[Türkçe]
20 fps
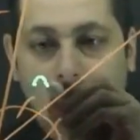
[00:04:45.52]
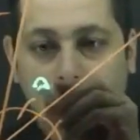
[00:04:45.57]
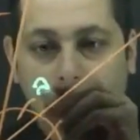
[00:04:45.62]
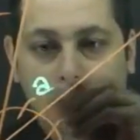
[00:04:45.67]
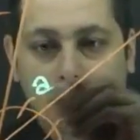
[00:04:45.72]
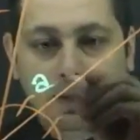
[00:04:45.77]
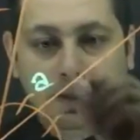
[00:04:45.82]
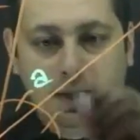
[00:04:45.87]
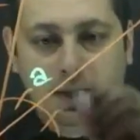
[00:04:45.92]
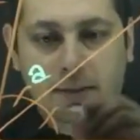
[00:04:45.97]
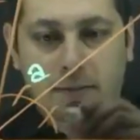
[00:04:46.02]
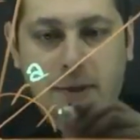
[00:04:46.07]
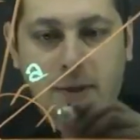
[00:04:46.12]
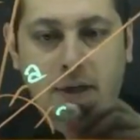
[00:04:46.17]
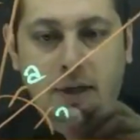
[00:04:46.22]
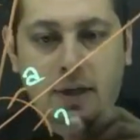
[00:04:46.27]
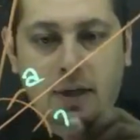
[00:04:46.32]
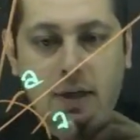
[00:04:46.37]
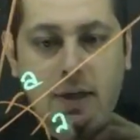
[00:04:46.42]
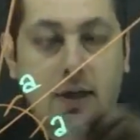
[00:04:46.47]
A diyelim,
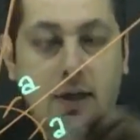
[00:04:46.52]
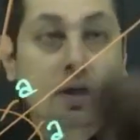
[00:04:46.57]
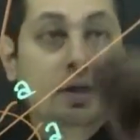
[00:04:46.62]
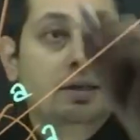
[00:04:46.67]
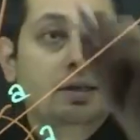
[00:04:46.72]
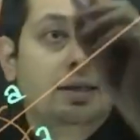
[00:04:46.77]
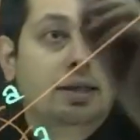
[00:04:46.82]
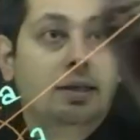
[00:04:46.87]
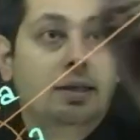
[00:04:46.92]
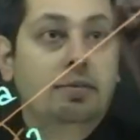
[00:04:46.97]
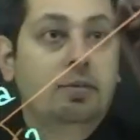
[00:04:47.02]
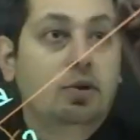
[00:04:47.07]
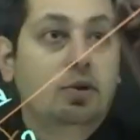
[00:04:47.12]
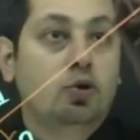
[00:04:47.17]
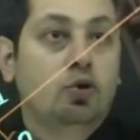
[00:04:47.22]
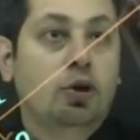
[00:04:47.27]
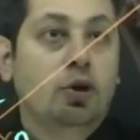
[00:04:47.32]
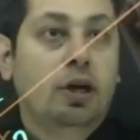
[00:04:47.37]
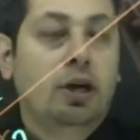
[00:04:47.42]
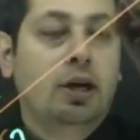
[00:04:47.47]
A diyelim,
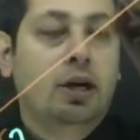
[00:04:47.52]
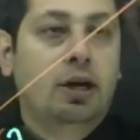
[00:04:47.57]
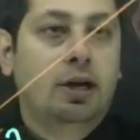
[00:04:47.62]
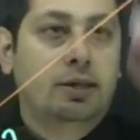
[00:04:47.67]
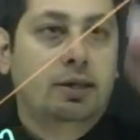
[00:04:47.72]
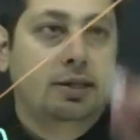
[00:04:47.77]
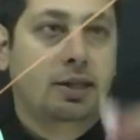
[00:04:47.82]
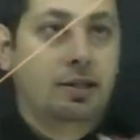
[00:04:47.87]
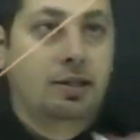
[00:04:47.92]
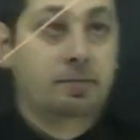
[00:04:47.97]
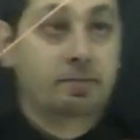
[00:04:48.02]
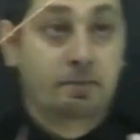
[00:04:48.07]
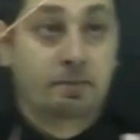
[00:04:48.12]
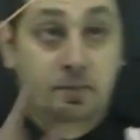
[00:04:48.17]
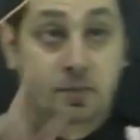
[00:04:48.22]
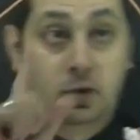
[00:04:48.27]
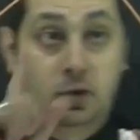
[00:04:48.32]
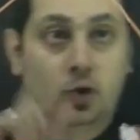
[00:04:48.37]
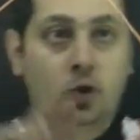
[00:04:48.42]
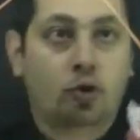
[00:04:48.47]
şuraya A diyelim.
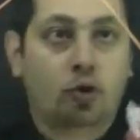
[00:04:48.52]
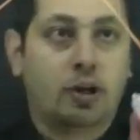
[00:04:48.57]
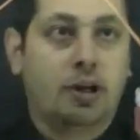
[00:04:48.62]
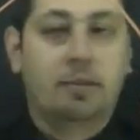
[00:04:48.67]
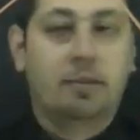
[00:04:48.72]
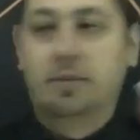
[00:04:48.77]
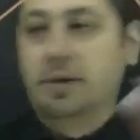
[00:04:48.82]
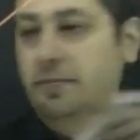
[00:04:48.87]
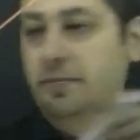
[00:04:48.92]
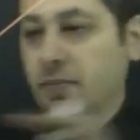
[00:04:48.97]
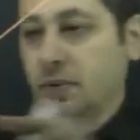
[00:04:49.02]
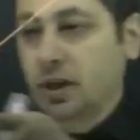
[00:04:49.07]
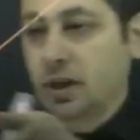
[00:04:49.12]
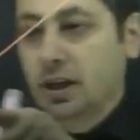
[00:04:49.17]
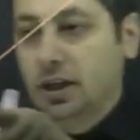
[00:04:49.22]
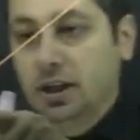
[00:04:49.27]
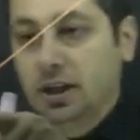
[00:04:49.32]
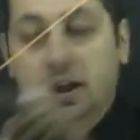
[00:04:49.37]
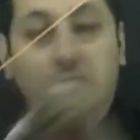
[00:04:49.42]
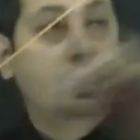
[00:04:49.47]
Çok önemli.
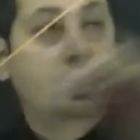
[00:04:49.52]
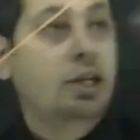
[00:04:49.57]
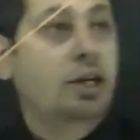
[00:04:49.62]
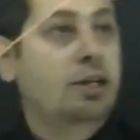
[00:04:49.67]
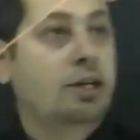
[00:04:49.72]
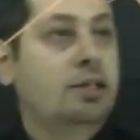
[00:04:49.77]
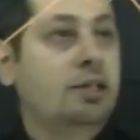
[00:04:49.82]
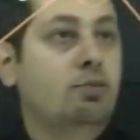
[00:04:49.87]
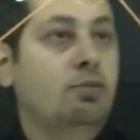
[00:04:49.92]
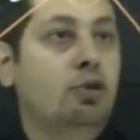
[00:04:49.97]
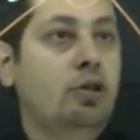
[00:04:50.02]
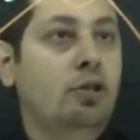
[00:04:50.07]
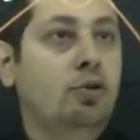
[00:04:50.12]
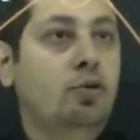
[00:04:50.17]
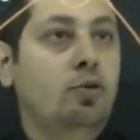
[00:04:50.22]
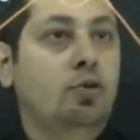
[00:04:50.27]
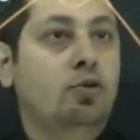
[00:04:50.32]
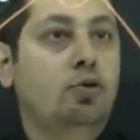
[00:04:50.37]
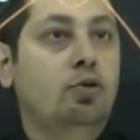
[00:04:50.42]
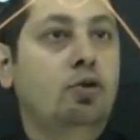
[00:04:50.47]
2 ay ise
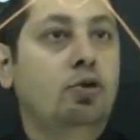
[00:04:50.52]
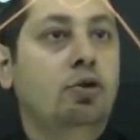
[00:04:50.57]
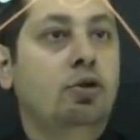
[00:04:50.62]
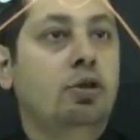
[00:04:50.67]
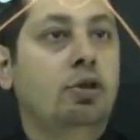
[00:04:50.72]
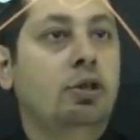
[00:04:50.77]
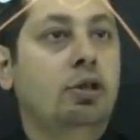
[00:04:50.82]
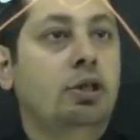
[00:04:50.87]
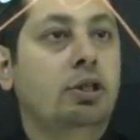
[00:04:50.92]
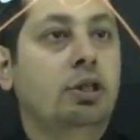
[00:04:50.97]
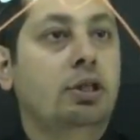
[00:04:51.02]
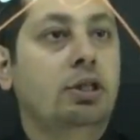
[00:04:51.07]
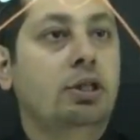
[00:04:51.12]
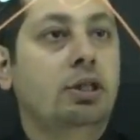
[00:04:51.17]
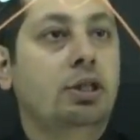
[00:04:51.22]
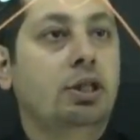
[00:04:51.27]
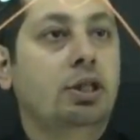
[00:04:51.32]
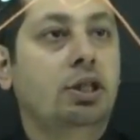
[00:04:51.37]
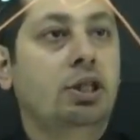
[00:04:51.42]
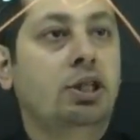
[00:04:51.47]
ne oldu?
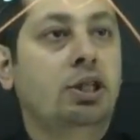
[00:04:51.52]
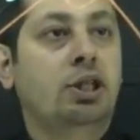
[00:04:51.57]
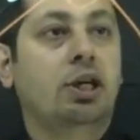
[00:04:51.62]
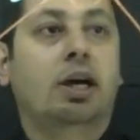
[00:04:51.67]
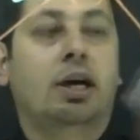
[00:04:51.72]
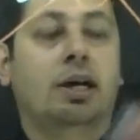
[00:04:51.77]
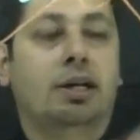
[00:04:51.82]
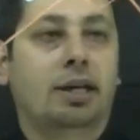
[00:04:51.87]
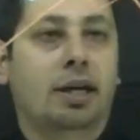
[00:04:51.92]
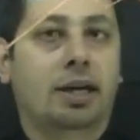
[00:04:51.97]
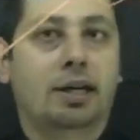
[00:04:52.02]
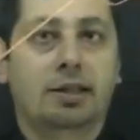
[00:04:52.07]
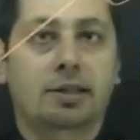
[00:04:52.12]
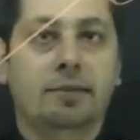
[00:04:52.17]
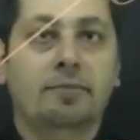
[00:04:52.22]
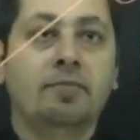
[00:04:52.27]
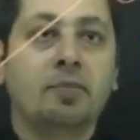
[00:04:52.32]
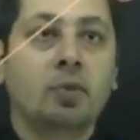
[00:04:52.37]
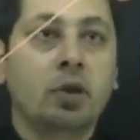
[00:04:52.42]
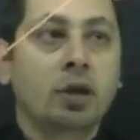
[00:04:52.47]
2A geldi.
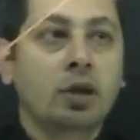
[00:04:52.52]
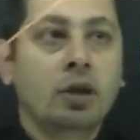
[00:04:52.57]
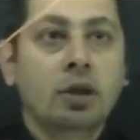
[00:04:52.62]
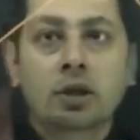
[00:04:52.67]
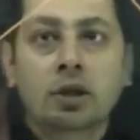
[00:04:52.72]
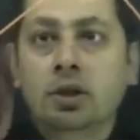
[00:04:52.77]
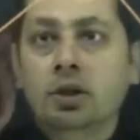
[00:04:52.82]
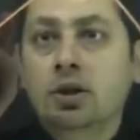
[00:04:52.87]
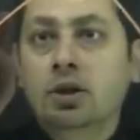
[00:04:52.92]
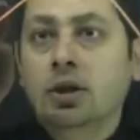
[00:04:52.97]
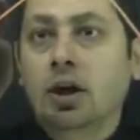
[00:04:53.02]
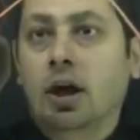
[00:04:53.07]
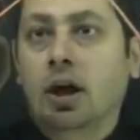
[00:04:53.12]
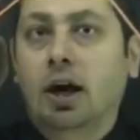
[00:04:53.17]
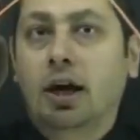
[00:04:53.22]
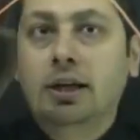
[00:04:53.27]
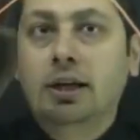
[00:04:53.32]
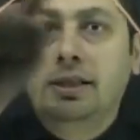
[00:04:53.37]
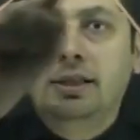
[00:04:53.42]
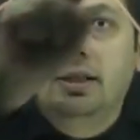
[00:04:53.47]

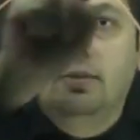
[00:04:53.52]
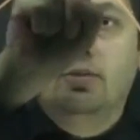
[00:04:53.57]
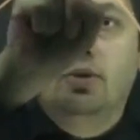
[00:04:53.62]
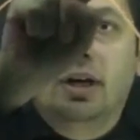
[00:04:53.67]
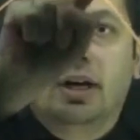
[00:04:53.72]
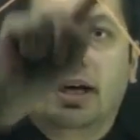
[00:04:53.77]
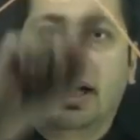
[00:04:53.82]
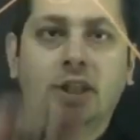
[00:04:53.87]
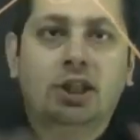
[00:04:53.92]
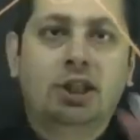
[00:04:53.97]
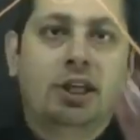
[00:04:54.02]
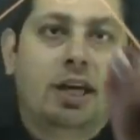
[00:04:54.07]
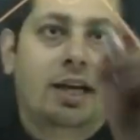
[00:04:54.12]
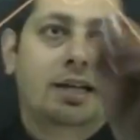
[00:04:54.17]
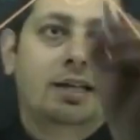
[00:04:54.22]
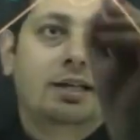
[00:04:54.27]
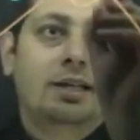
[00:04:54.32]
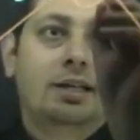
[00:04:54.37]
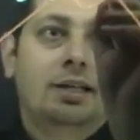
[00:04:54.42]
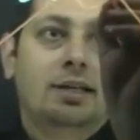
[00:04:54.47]
A ise buraya kaç
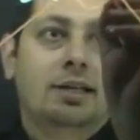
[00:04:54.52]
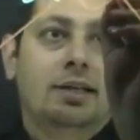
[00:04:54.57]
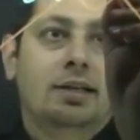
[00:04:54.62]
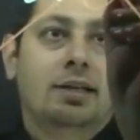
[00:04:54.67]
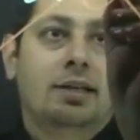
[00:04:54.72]
geldi?